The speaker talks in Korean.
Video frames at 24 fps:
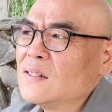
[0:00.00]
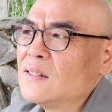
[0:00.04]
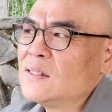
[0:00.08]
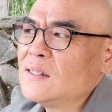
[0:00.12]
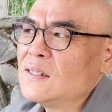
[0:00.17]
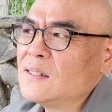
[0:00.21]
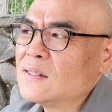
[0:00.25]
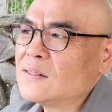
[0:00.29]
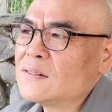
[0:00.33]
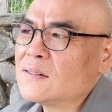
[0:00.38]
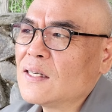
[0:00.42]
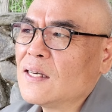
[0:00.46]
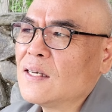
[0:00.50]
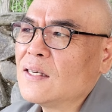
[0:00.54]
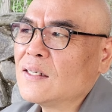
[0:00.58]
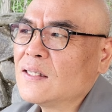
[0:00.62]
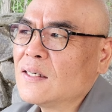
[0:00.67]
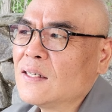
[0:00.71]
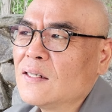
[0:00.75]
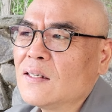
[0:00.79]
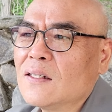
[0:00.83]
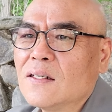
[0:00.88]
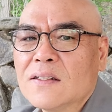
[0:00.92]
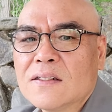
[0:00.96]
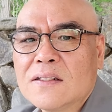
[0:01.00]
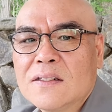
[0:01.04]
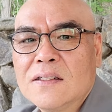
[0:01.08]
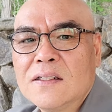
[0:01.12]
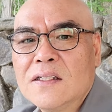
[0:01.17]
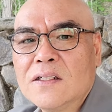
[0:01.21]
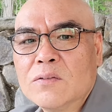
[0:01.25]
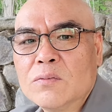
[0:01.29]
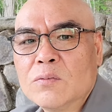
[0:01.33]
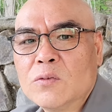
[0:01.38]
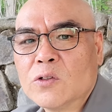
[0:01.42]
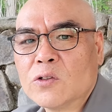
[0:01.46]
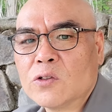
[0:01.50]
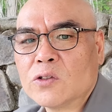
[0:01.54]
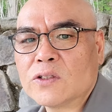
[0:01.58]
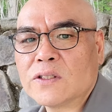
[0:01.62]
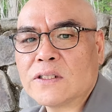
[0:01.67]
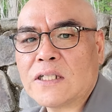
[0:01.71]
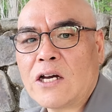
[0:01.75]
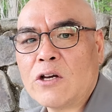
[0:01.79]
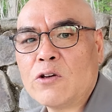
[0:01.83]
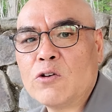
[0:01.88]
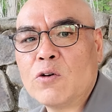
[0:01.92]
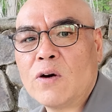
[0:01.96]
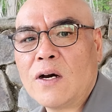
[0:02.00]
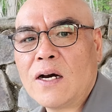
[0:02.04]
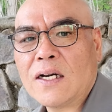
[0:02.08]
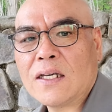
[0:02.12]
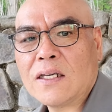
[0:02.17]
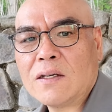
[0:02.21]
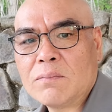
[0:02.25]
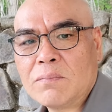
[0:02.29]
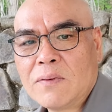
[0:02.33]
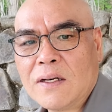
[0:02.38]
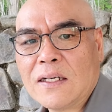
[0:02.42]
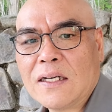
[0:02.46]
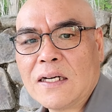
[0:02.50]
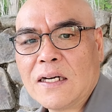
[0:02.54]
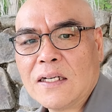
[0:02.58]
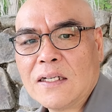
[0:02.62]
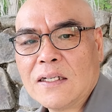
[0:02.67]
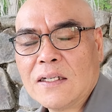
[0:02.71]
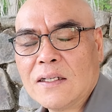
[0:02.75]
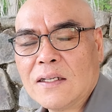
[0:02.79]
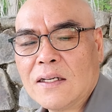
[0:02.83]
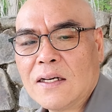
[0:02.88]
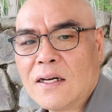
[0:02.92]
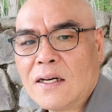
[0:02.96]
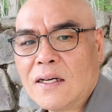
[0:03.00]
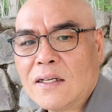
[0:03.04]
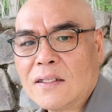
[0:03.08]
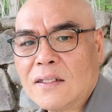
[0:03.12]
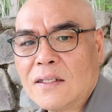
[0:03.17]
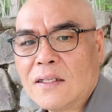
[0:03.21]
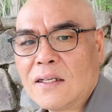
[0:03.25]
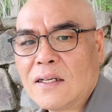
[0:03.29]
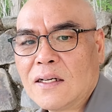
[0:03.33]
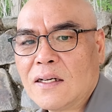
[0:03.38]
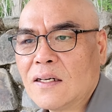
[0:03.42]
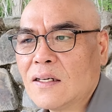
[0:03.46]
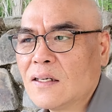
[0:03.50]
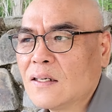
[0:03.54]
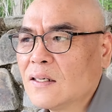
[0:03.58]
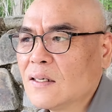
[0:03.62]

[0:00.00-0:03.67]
이 세계를 그림으로 사유하기만 하는 게 아니라